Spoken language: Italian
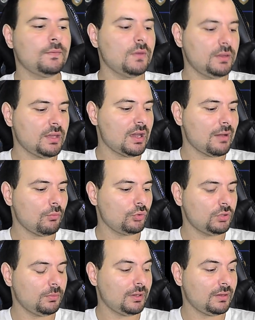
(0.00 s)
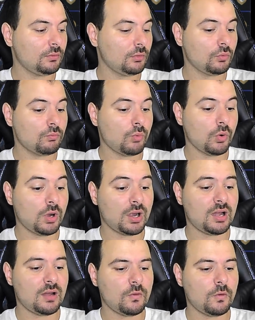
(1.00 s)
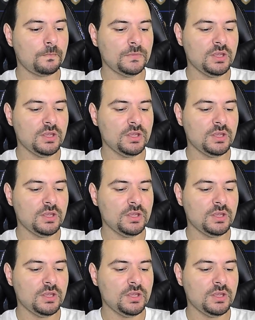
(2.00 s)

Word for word: vediamo di prendere un buon cavo